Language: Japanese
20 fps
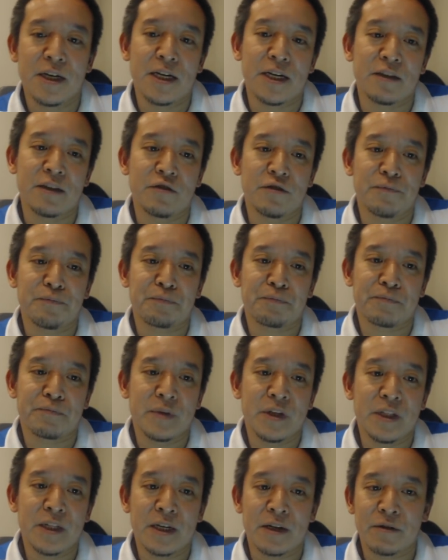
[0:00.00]
あと
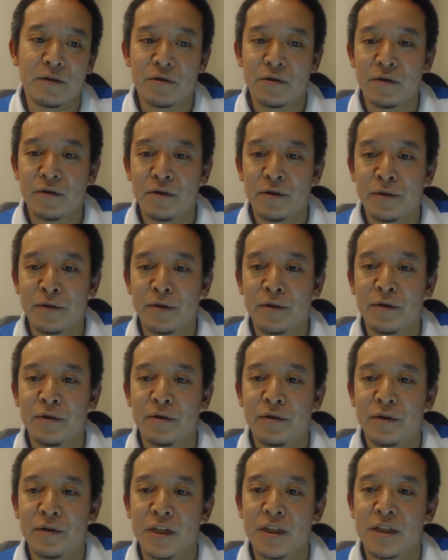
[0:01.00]
みんなの党
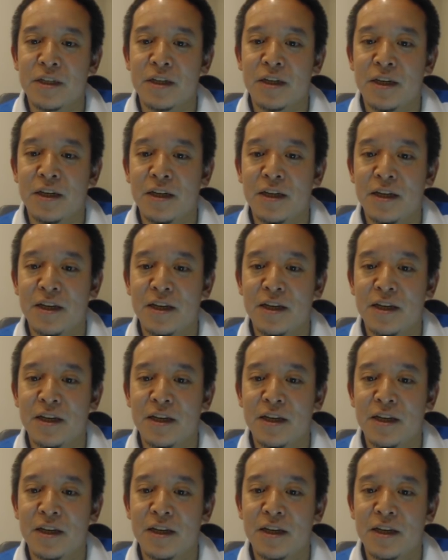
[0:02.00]
をですね、